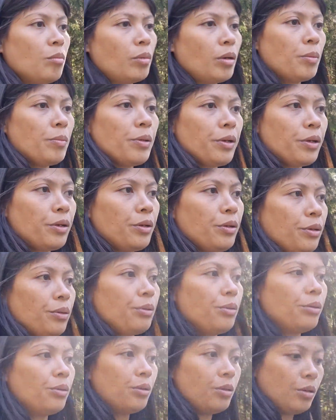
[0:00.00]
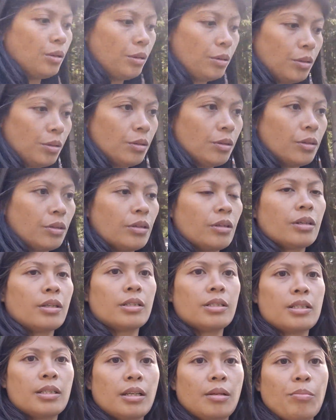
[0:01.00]
barbecue
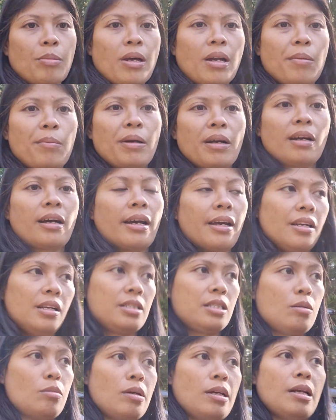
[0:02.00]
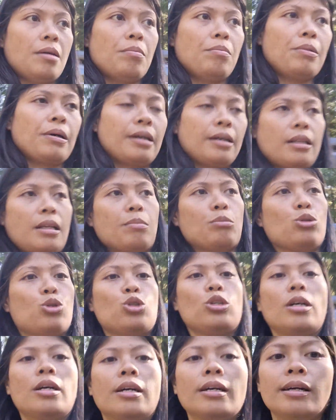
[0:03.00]
kasi para makakain na si Mila
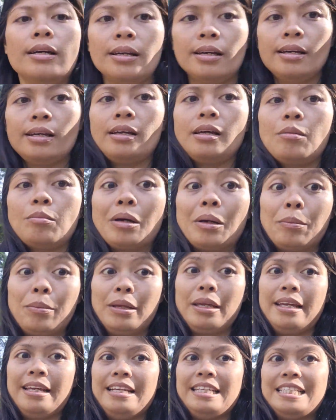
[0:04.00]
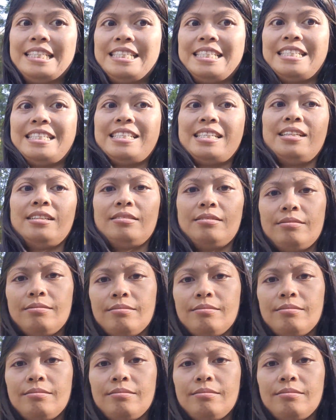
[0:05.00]
pagkatapos niyang magbihis